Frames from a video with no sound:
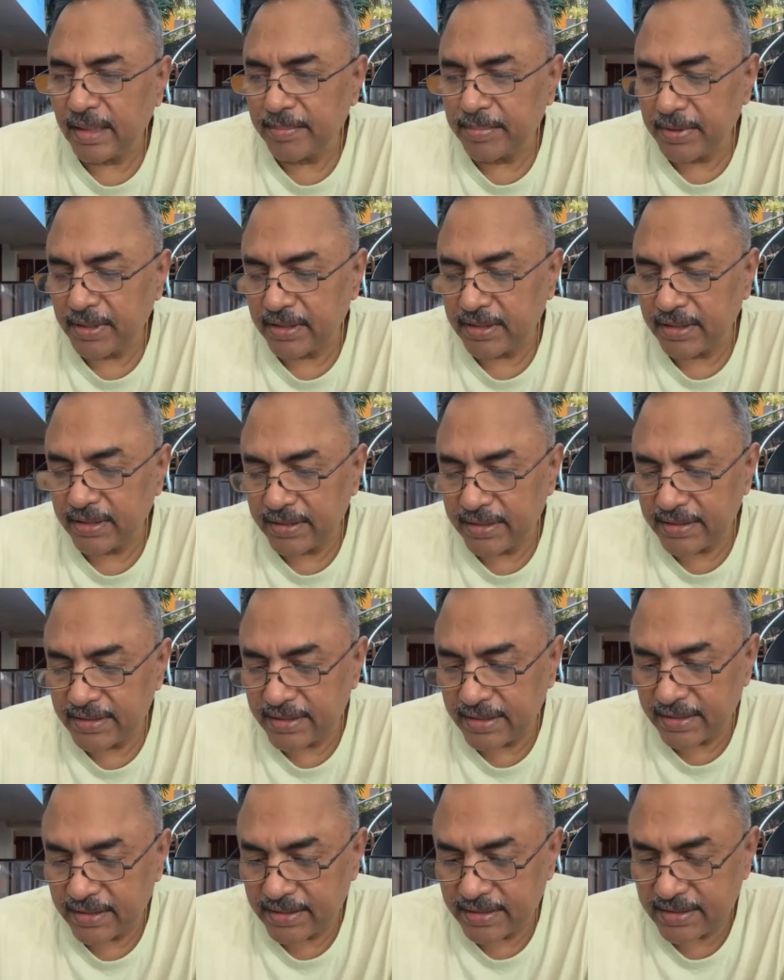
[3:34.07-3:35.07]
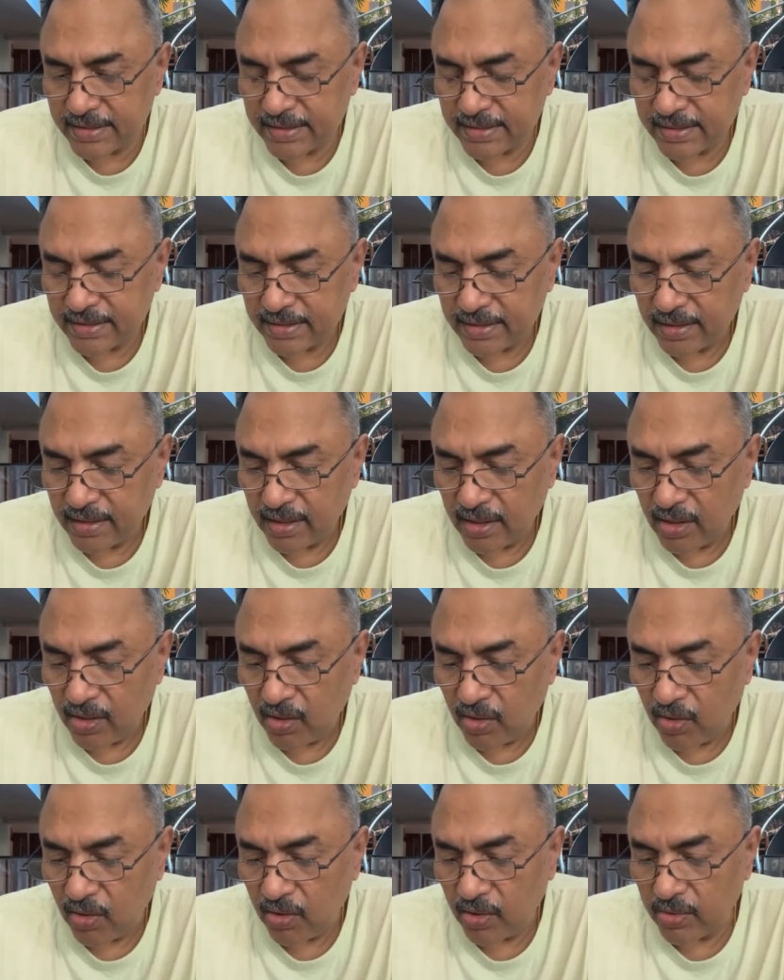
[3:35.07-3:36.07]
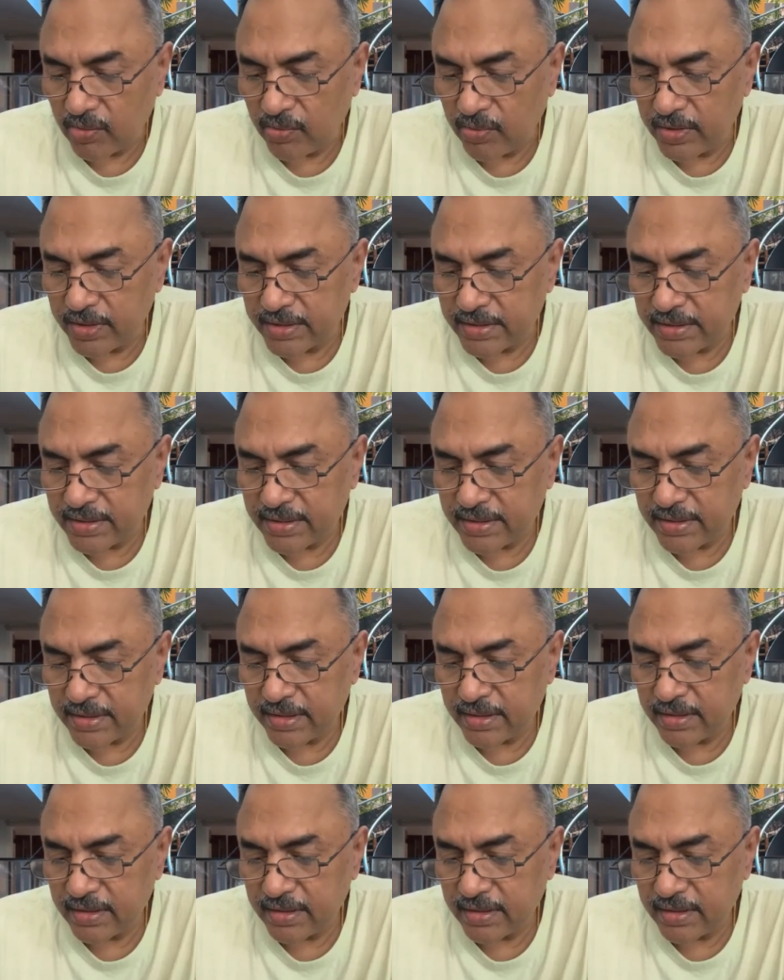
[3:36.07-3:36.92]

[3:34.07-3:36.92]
चैप्टर थर्टी सिक्स और वर्स